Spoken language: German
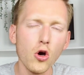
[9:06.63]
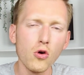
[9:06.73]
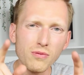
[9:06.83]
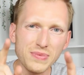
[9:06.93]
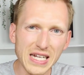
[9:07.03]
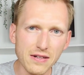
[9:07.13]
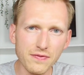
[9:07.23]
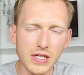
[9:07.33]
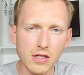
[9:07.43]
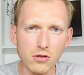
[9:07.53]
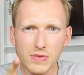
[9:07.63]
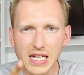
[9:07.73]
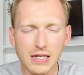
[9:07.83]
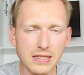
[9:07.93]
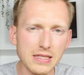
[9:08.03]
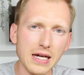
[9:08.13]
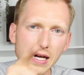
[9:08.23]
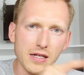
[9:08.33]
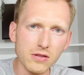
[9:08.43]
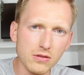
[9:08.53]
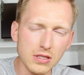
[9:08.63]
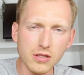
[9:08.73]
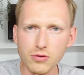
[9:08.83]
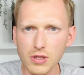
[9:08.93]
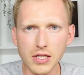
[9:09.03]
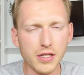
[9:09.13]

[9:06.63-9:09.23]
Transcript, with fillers: um dann wiederum die ganzen Kairos natürlich